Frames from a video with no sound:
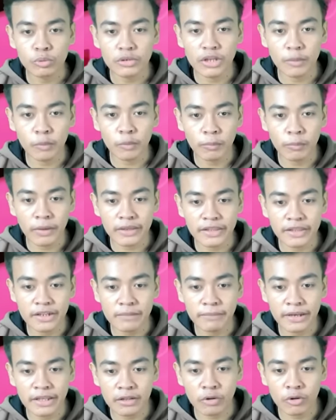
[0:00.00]
dia berubah jadi
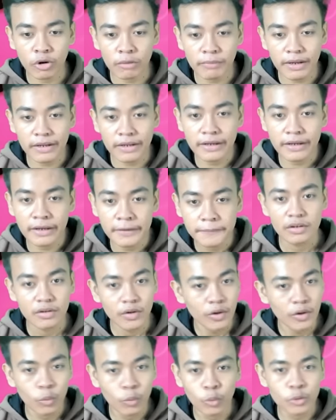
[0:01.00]
bayi normal ya.
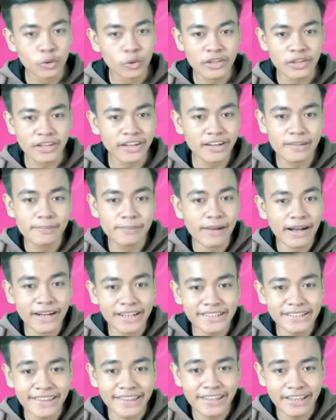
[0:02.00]
Wujudnya ngeri
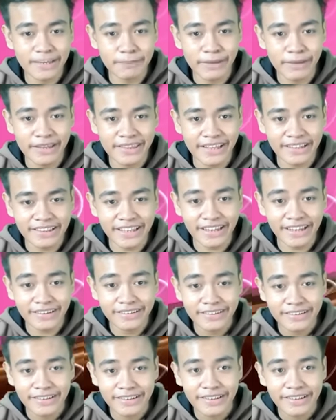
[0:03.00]
banget guys kayak bayi setan.